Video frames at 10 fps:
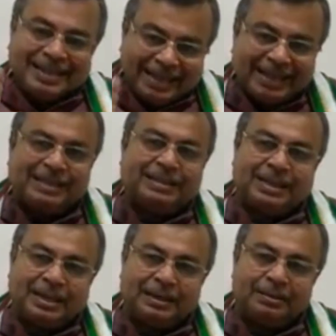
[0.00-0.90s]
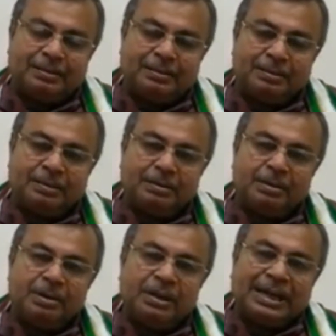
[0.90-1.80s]
সেক্ষেত্রে
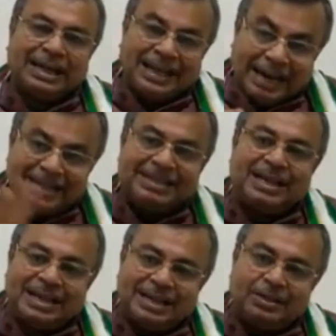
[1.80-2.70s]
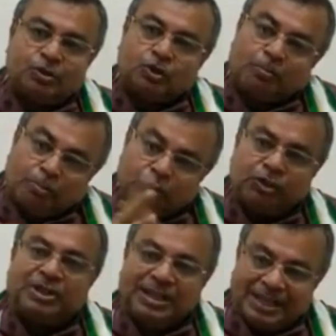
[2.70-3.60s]
গার্জিয়ানের
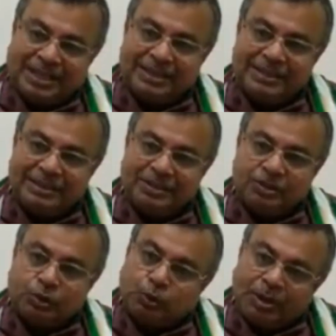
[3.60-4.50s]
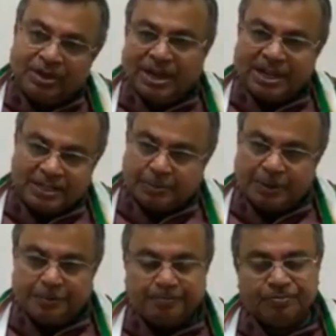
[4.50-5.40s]
সম্মতি নিয়ে স্টুডেন্টরা
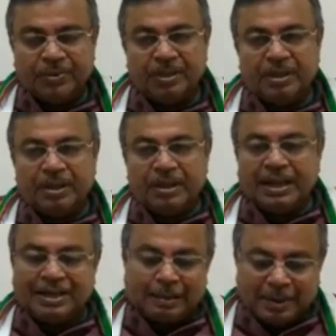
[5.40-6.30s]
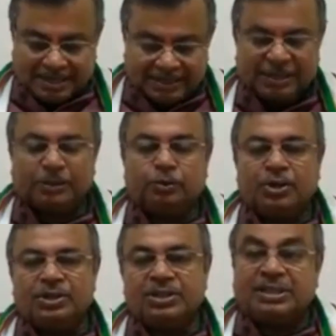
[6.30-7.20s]
আসবে এটা আমরা সিদ্ধান্ত
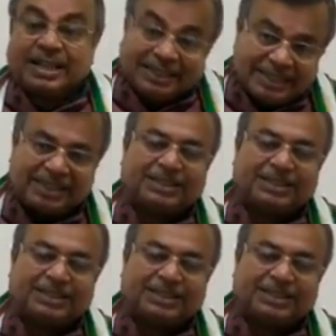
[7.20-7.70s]
নিয়েছি সাথে